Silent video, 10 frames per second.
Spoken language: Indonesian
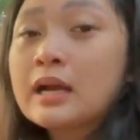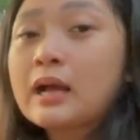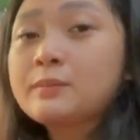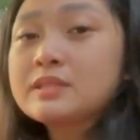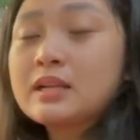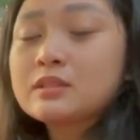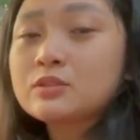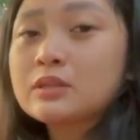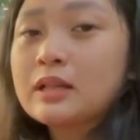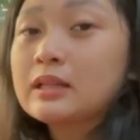Kalian bisa
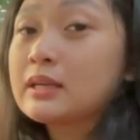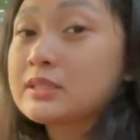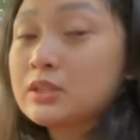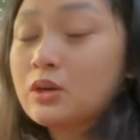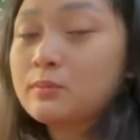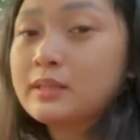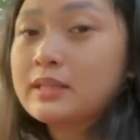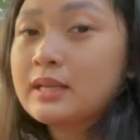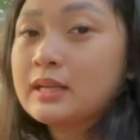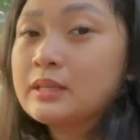langsung datang ke showroom
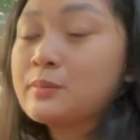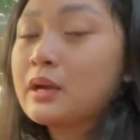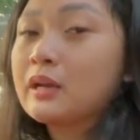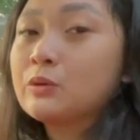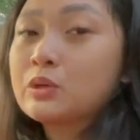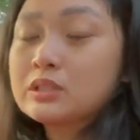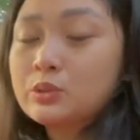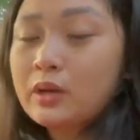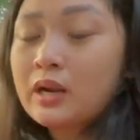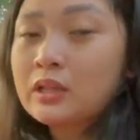kita yang di Mangga 2
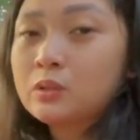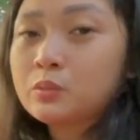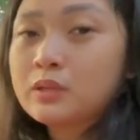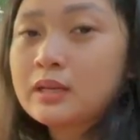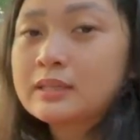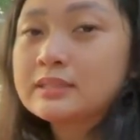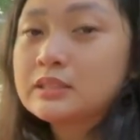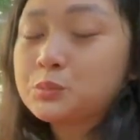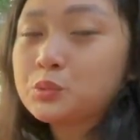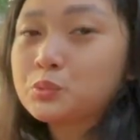Square ataupun yang di
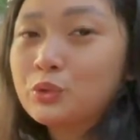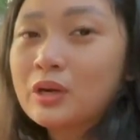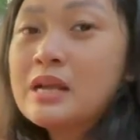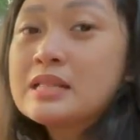Cibubur.